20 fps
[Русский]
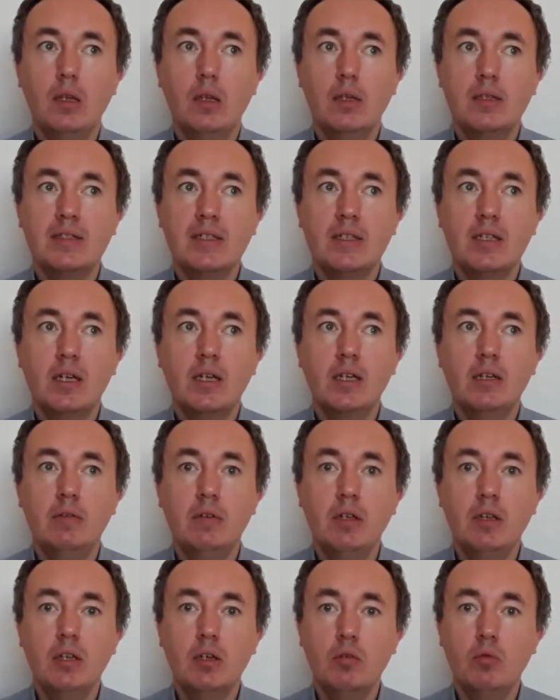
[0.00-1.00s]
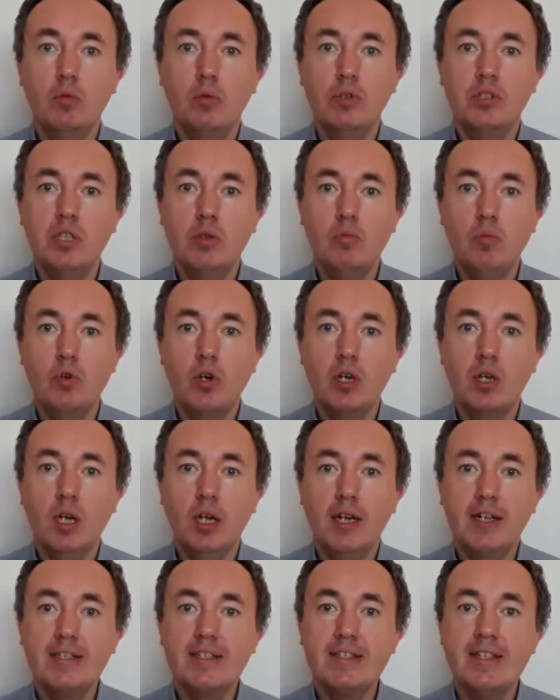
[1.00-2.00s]
затрагивает такую тему,
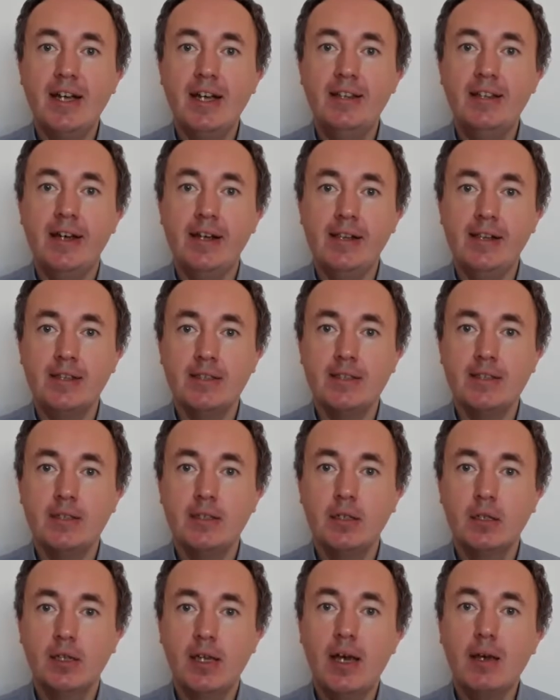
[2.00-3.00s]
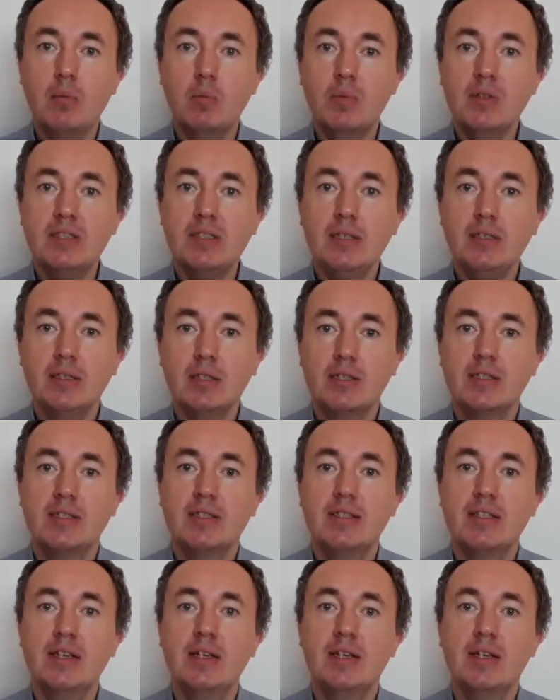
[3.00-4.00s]
как рациональность. Как мыслить
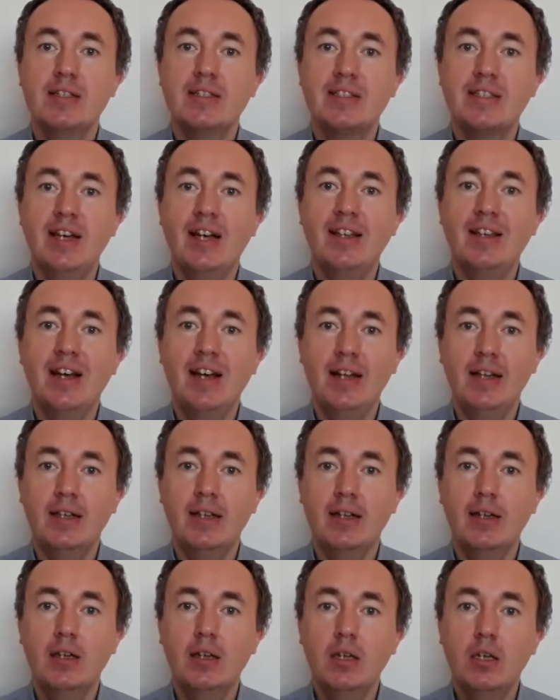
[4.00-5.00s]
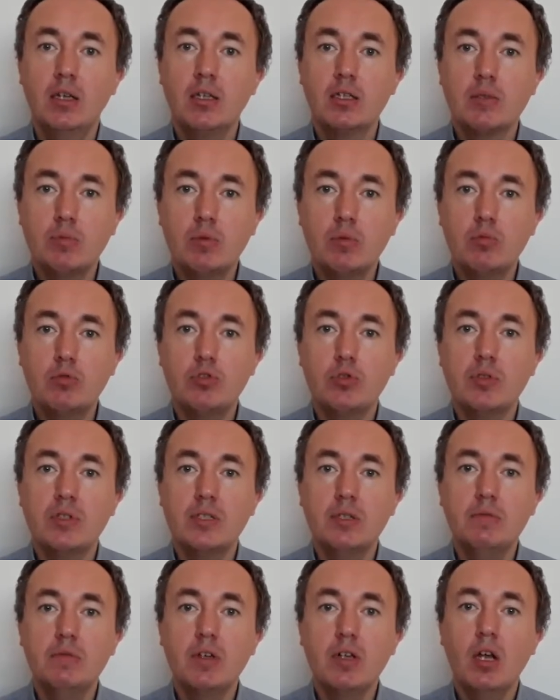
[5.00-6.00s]
раци- рационально с помощью
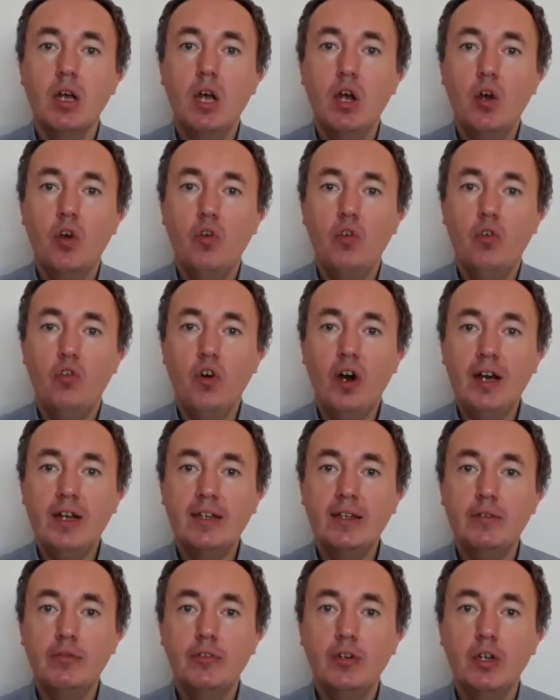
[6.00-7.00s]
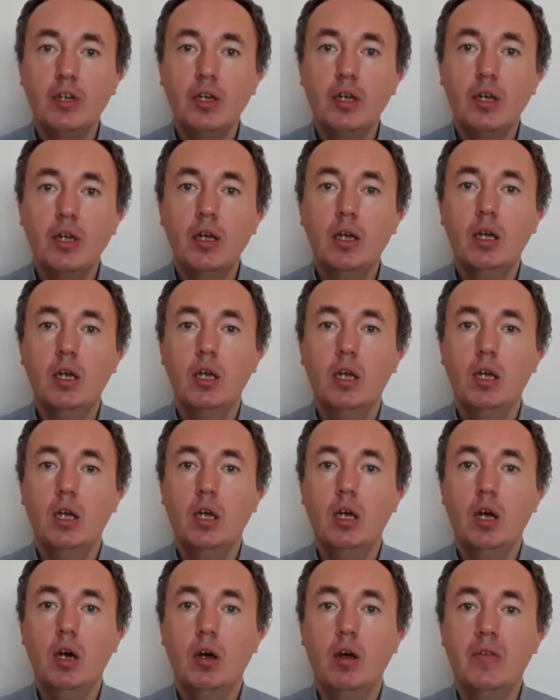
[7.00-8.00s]
цифр, фактов,
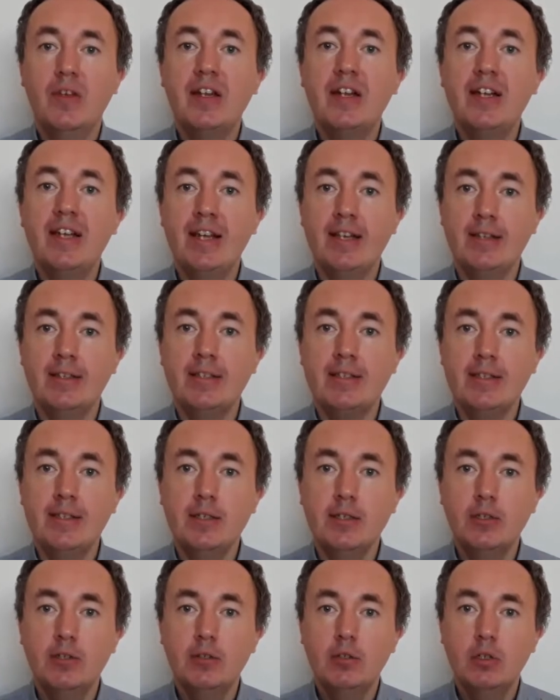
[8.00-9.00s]
э, вероятностей.